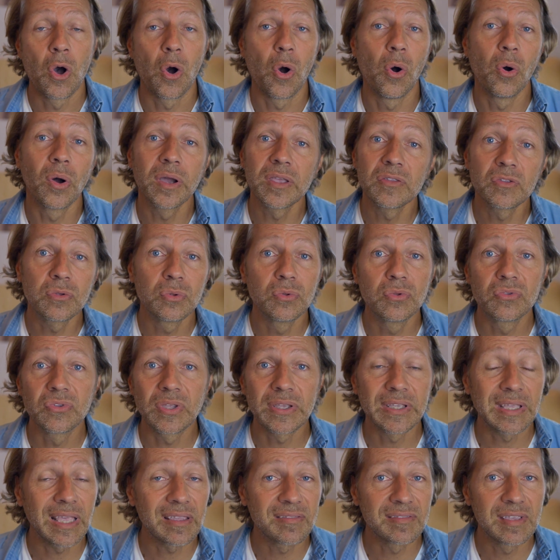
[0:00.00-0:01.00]
on risque de se
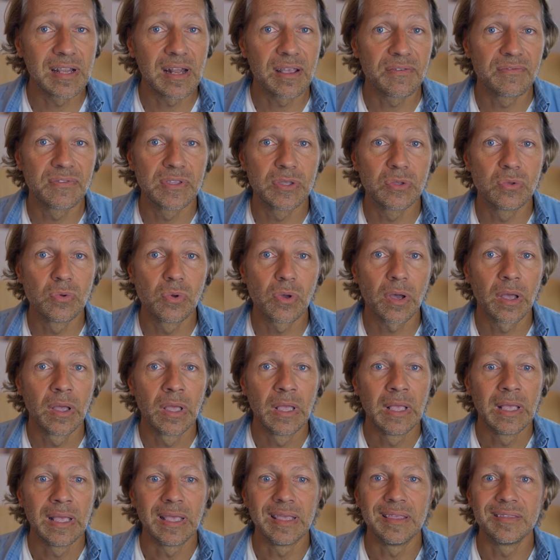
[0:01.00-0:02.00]
casser la figure
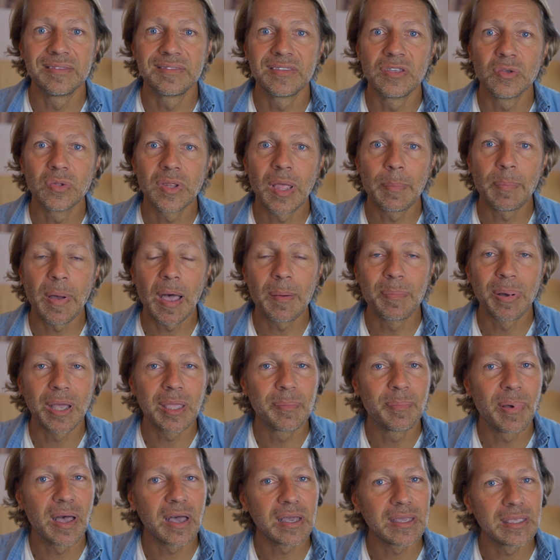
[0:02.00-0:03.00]
et si on n'a pas
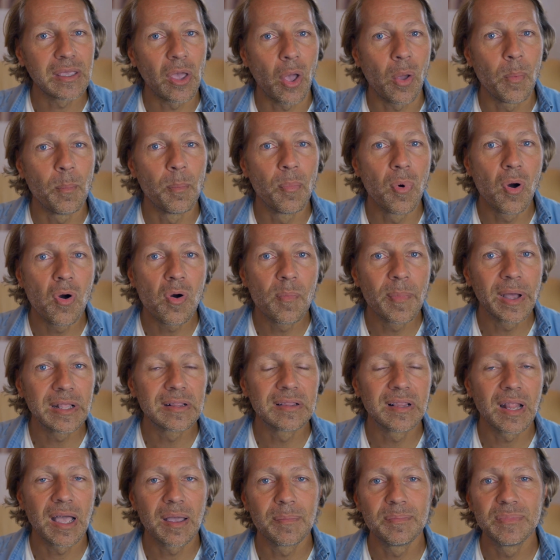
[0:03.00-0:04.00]
préparé un bon
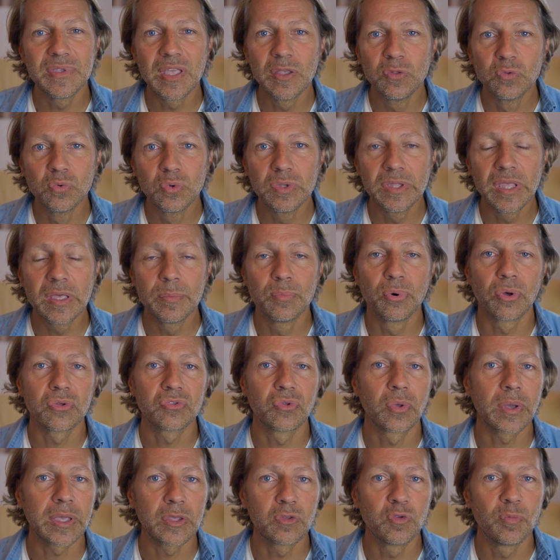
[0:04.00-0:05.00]
matelas bien douillé pour
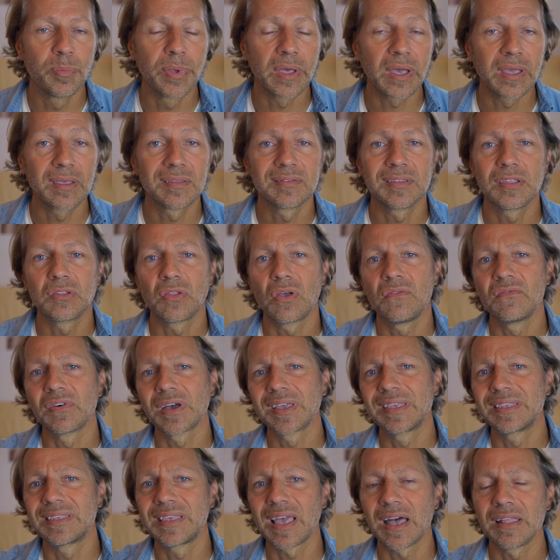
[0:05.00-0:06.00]
se récupérer, c'est un
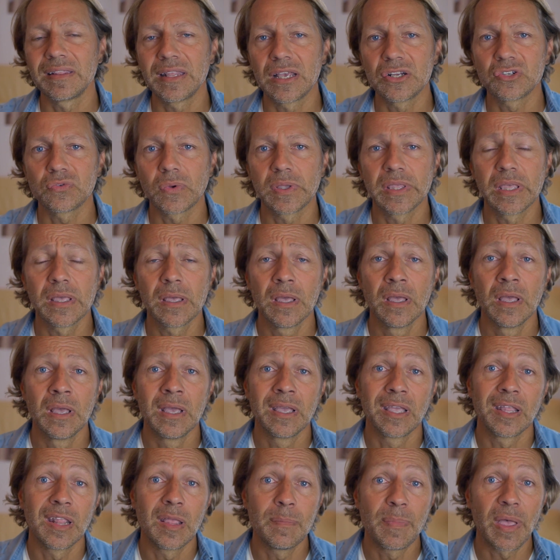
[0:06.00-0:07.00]
vrai carnage. Vous voyez,
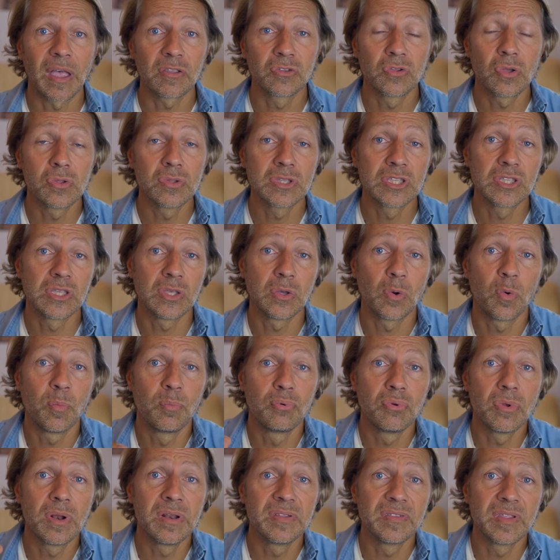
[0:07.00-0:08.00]
il y a des personnes qui, au
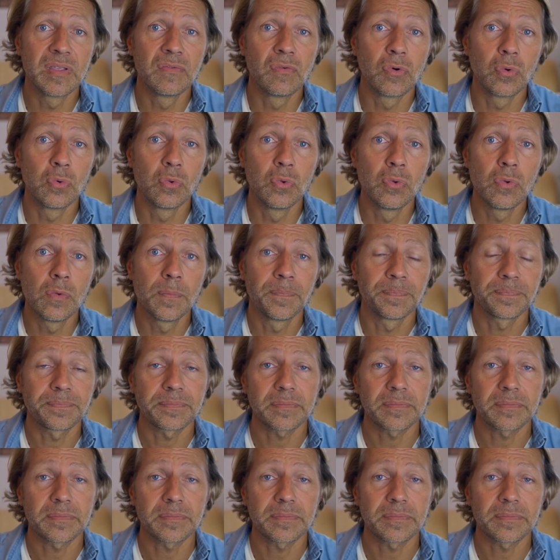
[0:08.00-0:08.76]
plus elles évoluent,